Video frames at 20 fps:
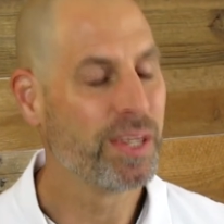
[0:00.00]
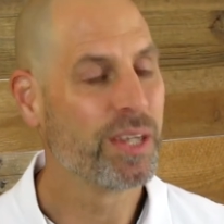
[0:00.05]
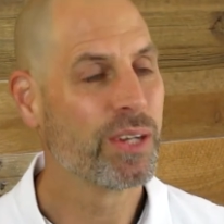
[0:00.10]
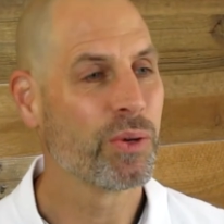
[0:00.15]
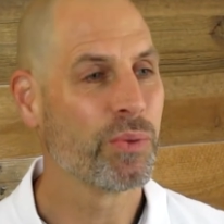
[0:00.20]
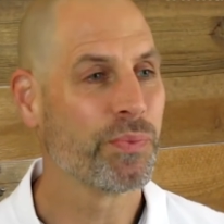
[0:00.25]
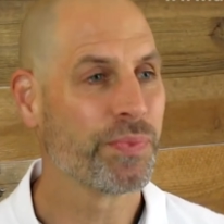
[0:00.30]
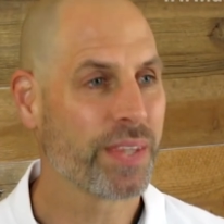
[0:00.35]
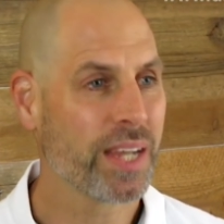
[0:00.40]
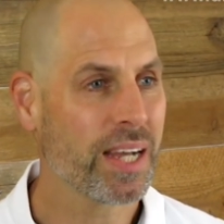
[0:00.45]

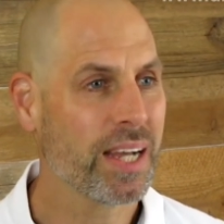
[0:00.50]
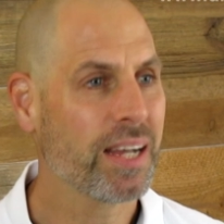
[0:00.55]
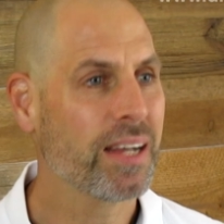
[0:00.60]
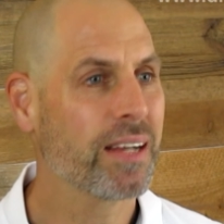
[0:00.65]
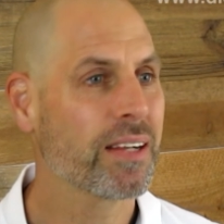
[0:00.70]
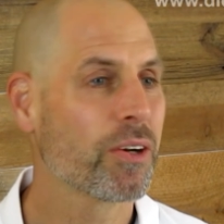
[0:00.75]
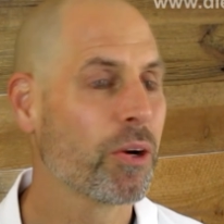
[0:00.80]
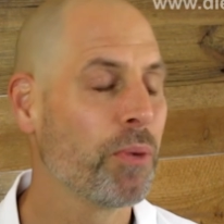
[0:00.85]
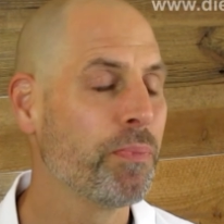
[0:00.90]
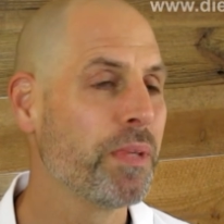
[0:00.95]
Und da
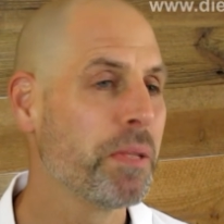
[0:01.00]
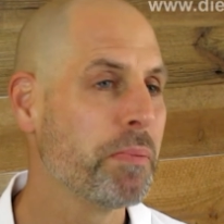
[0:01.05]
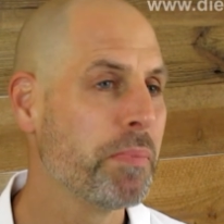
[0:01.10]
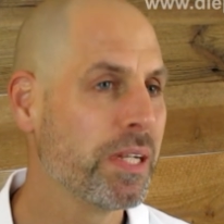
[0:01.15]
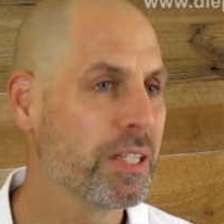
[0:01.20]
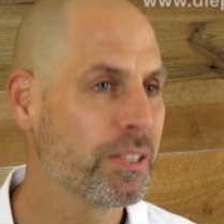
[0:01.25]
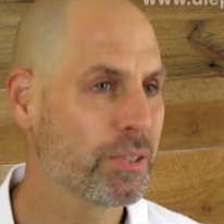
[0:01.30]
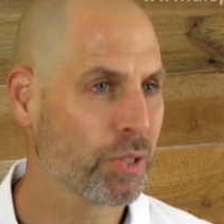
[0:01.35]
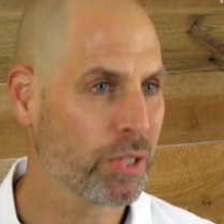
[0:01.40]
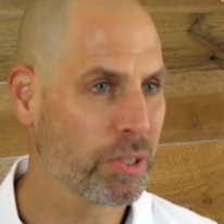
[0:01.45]
kommen die
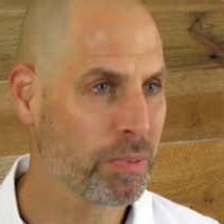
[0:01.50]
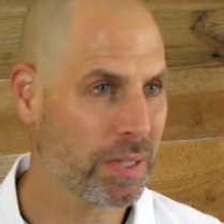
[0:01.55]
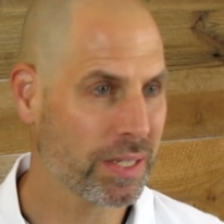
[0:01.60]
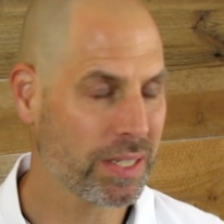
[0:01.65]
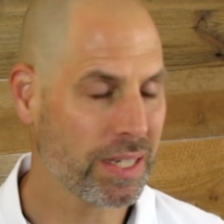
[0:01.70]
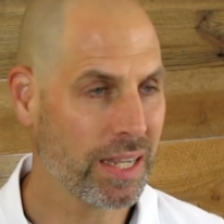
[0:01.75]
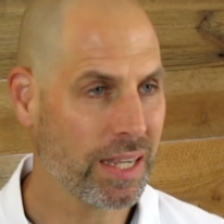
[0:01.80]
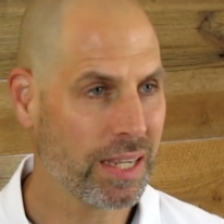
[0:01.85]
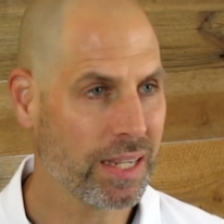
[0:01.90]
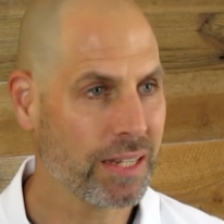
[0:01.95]

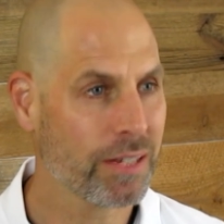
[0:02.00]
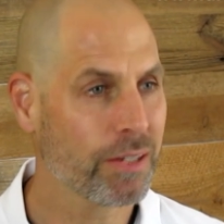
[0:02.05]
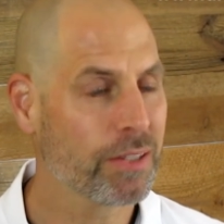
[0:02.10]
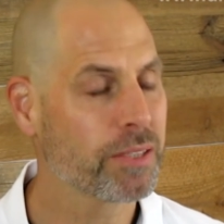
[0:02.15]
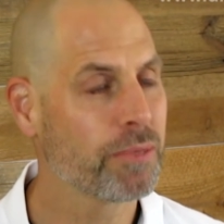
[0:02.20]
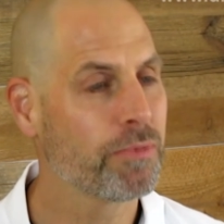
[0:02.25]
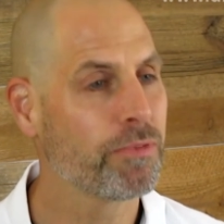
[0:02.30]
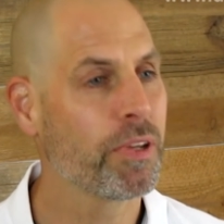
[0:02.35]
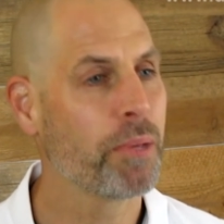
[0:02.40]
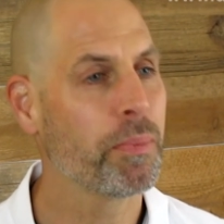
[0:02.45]
Milchsäurebakterien aus
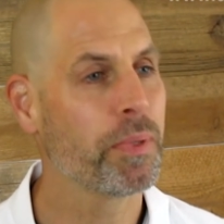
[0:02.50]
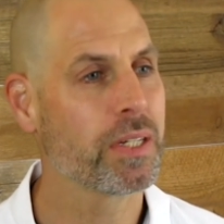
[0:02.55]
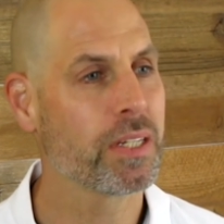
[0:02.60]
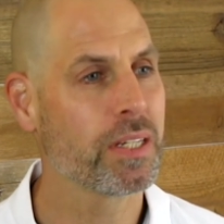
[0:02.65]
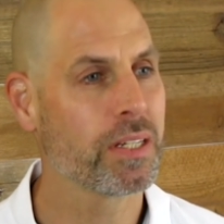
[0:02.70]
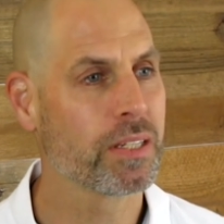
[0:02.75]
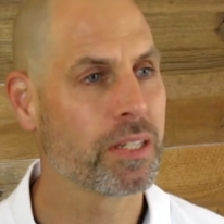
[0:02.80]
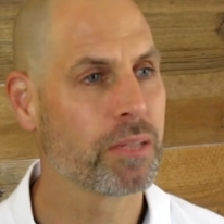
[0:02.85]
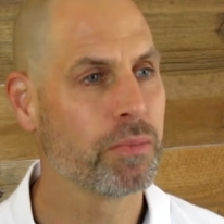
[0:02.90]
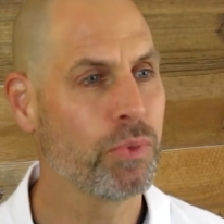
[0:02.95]
dem
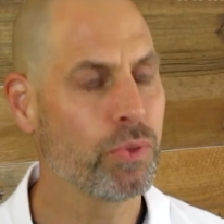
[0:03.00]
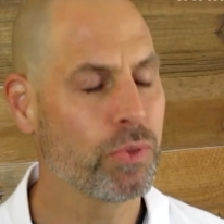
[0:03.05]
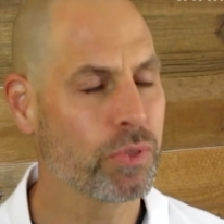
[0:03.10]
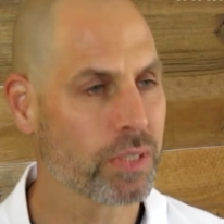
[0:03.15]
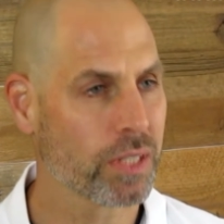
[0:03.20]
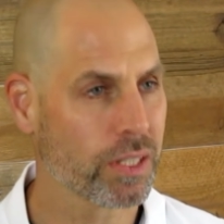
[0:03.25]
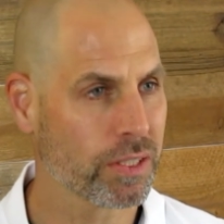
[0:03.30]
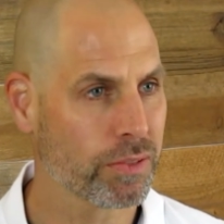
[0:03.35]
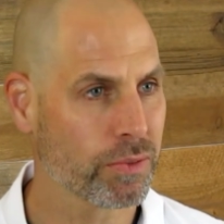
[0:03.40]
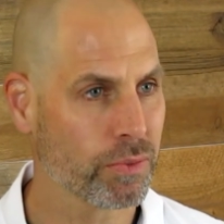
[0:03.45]
fermentierten Gemüse
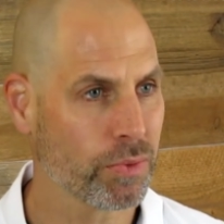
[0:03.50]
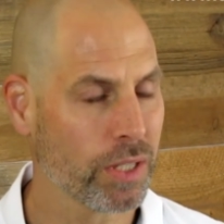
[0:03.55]
dazu.